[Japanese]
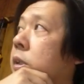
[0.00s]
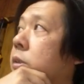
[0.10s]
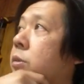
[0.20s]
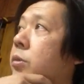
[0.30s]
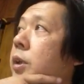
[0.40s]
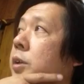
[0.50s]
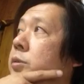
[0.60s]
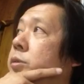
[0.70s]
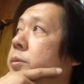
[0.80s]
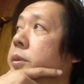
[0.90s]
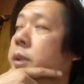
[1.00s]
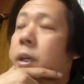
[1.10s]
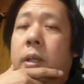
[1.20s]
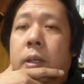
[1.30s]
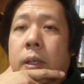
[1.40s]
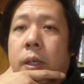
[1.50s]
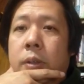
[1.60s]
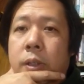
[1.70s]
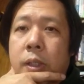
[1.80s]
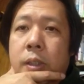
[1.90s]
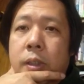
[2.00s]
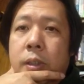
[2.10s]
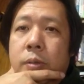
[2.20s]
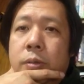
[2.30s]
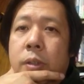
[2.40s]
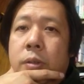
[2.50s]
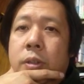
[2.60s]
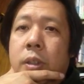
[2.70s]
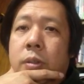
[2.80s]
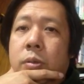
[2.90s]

そこら辺含めてケンタッキーフライドチキン